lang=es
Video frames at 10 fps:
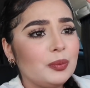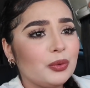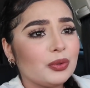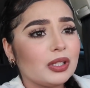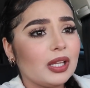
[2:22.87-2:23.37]

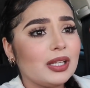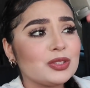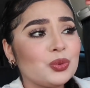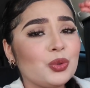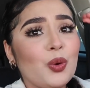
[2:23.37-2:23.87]
Porque
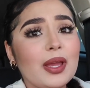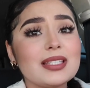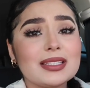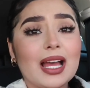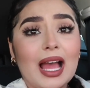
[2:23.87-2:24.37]
les juro,
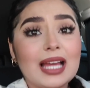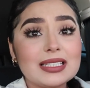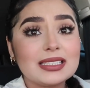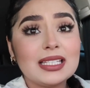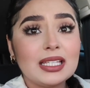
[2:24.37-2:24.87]
está
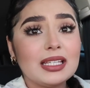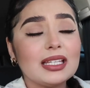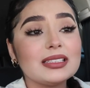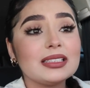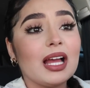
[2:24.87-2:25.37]
así,
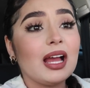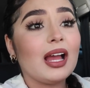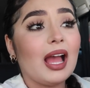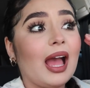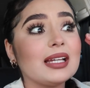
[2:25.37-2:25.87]
está
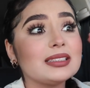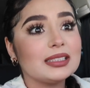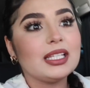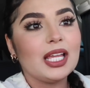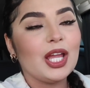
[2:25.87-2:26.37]

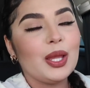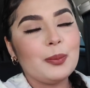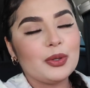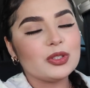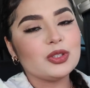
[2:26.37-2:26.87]
así.
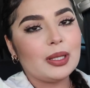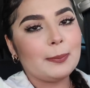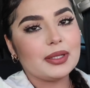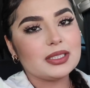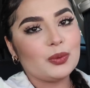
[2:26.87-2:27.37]
Pero es lo que
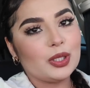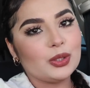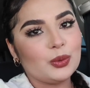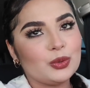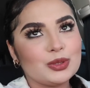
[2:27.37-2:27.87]
pasa
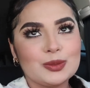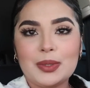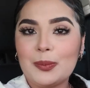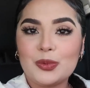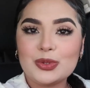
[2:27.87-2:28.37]
cuando nos
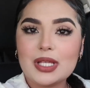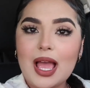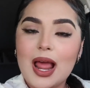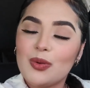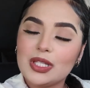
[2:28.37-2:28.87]
esperamos
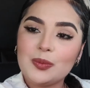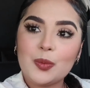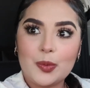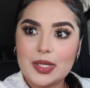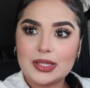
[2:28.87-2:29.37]
al último
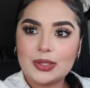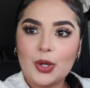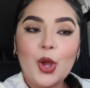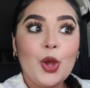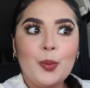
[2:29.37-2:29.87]

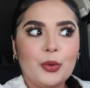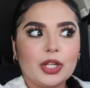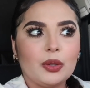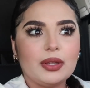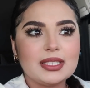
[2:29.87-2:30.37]
momento.
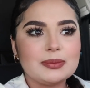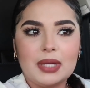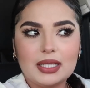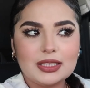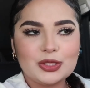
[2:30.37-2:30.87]
Porque hoy es
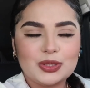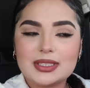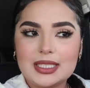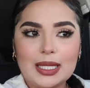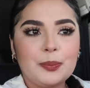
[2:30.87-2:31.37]
martes, no
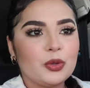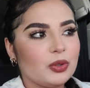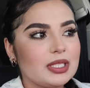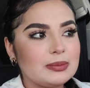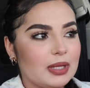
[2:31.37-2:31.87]
les dije, pero
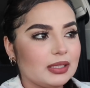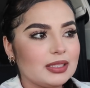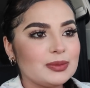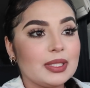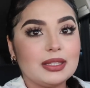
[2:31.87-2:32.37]
hoy es
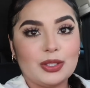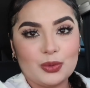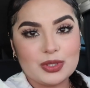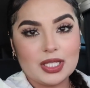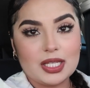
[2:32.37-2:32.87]
martes
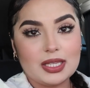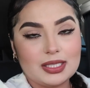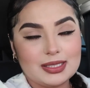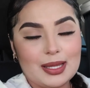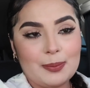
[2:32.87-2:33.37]
22 de
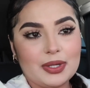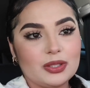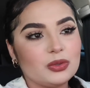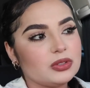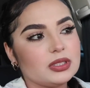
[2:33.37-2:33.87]
diciembre.
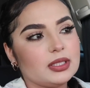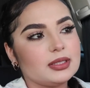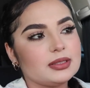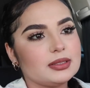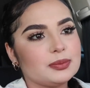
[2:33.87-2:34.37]

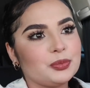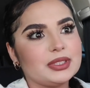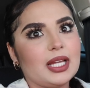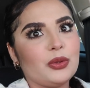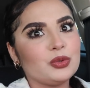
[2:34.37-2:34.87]
Entonces,
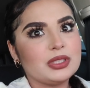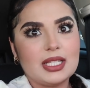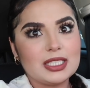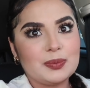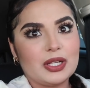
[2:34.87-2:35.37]
pues ya dos
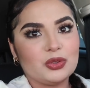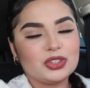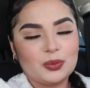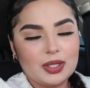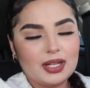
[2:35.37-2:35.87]
días para
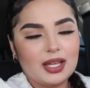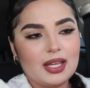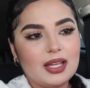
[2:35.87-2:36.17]
Nochebuena.